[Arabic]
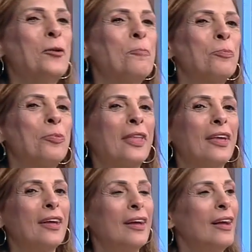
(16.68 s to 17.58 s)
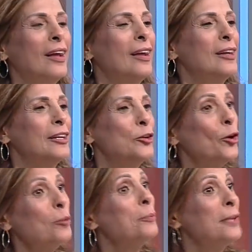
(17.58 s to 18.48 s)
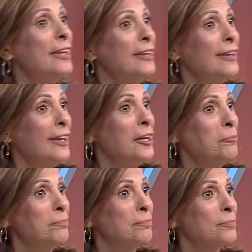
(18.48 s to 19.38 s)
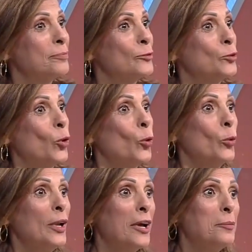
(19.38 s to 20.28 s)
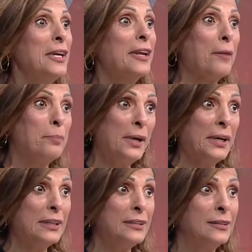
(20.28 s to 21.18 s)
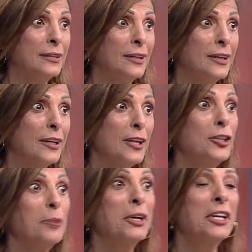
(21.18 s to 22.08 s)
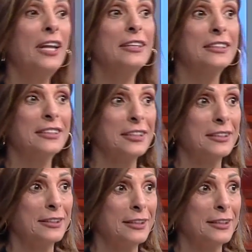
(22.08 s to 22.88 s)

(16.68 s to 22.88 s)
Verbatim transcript: تفضلي يوم من الأيام والأمير عباس راجع من رحلة صيد